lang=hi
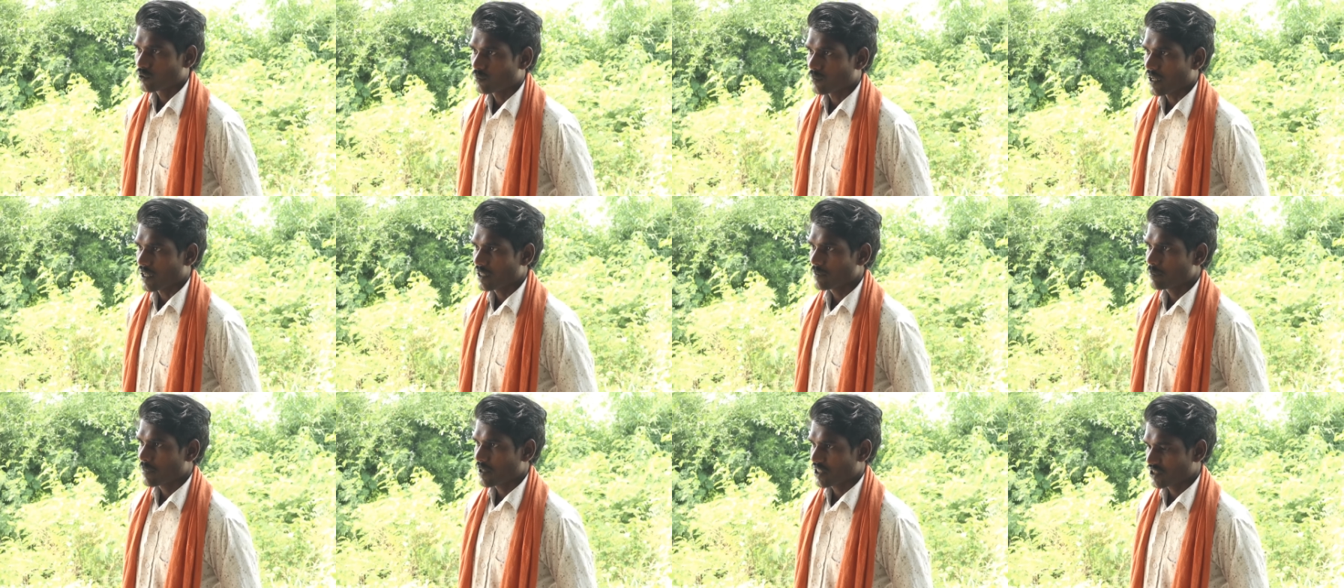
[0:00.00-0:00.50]

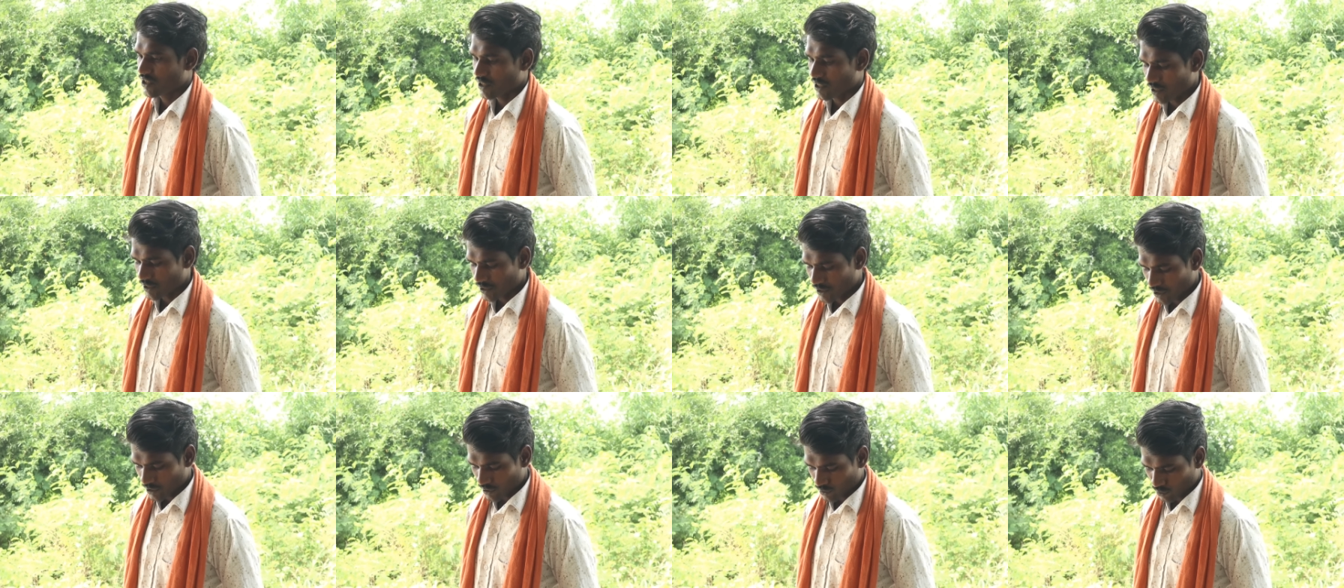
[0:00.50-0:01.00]
तुम्हारी
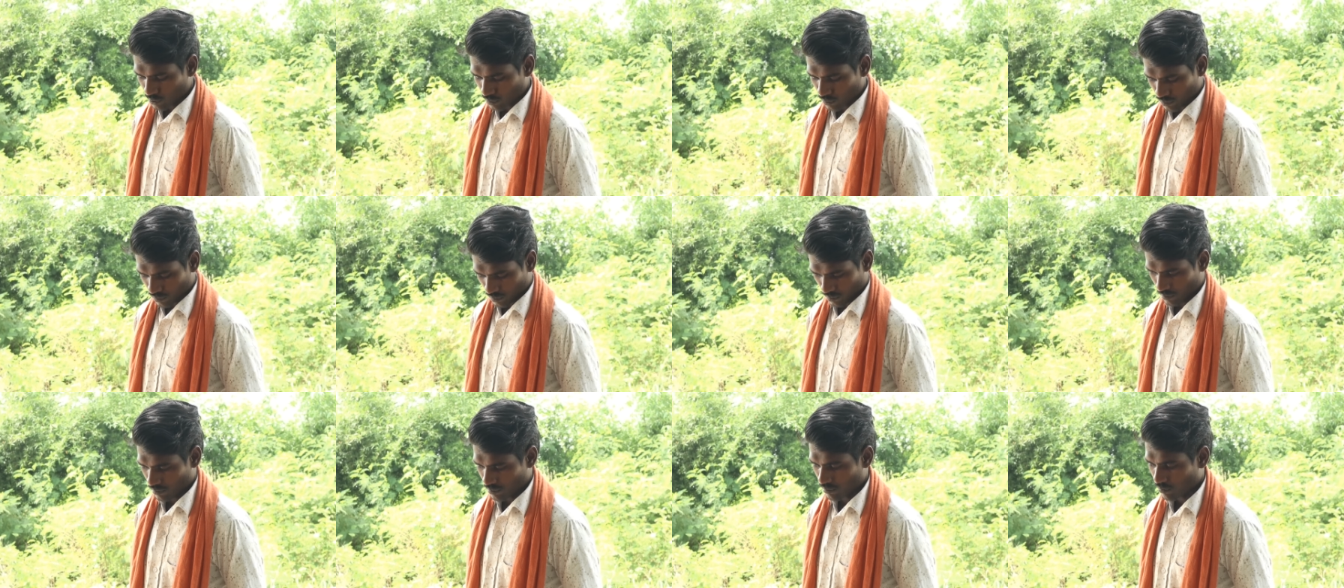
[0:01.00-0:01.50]
परसेंटेज तो
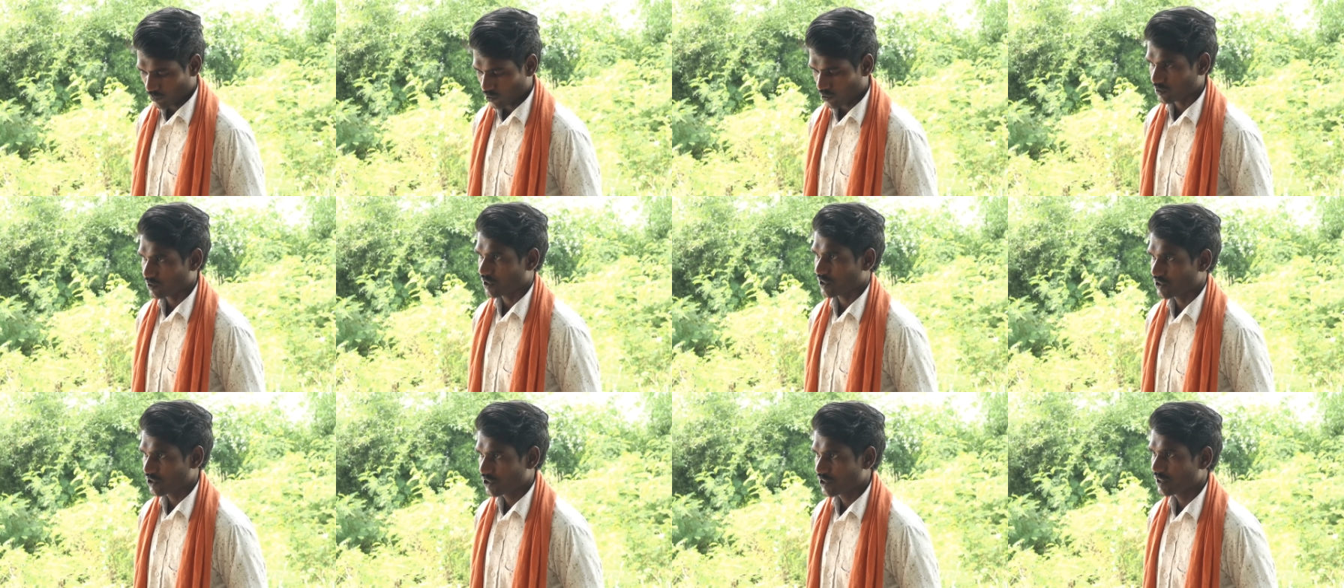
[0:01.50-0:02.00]

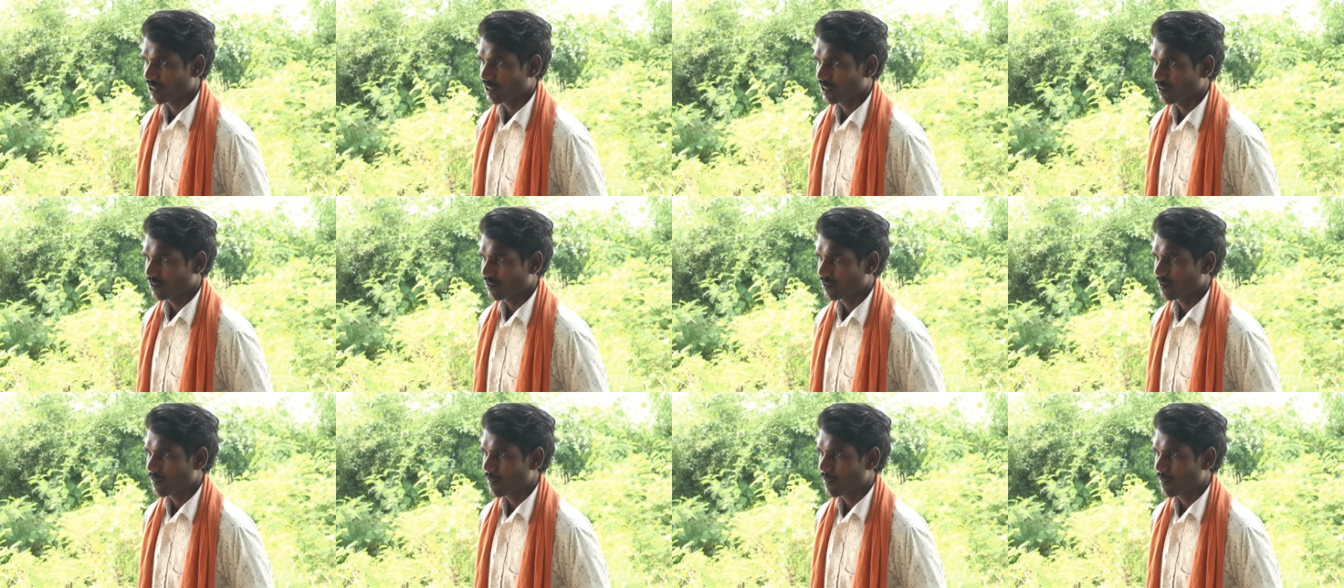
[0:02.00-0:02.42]
बहुत अच्छी है